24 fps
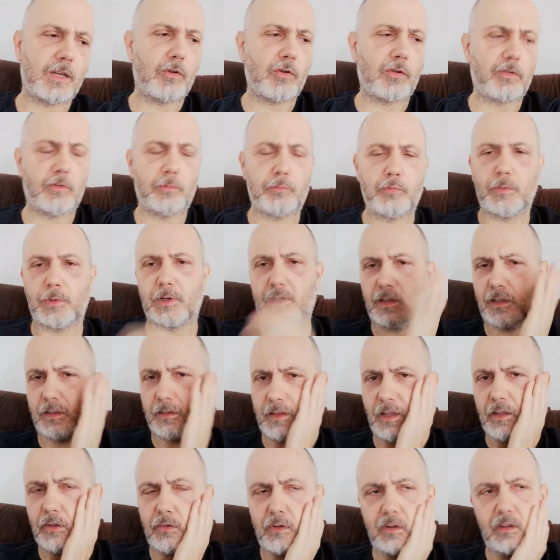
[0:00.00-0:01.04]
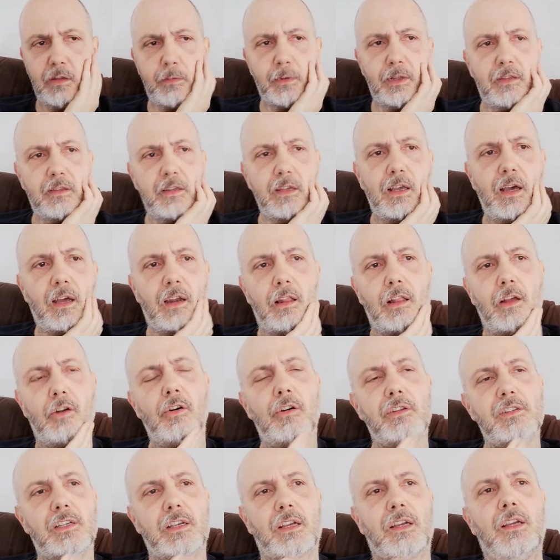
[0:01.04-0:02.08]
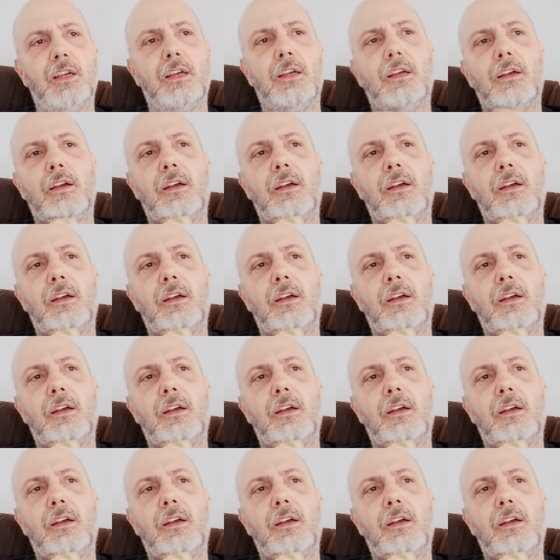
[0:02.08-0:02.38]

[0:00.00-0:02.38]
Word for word: ricordo più perché tendo a dimenticare le cose,